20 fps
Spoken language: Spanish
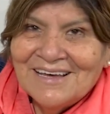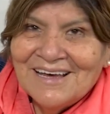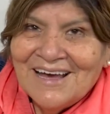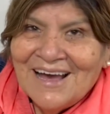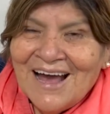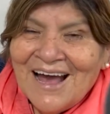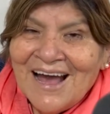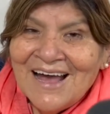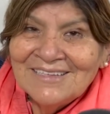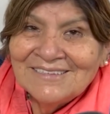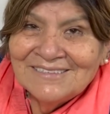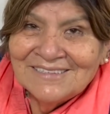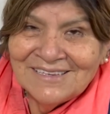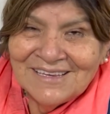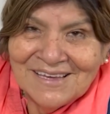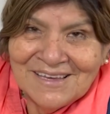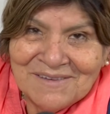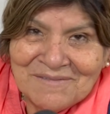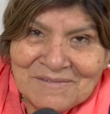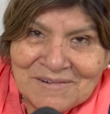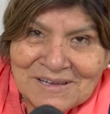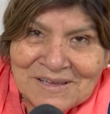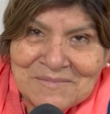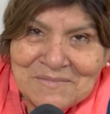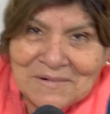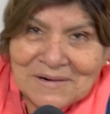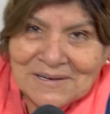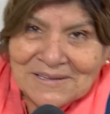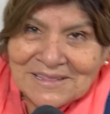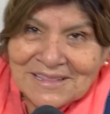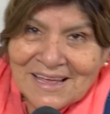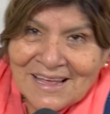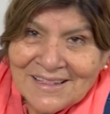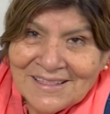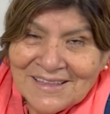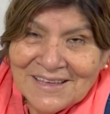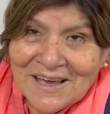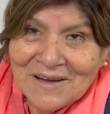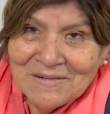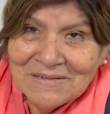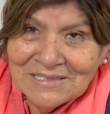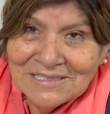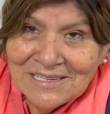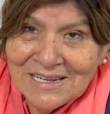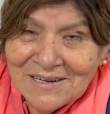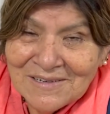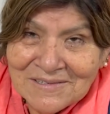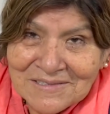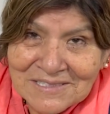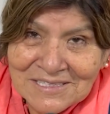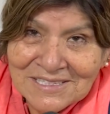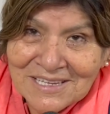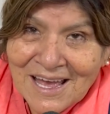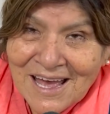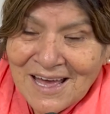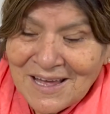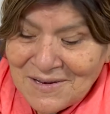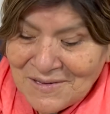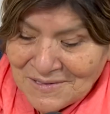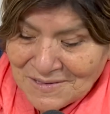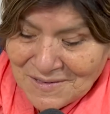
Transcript: Ah, sí, muy importante, y hago el rosario,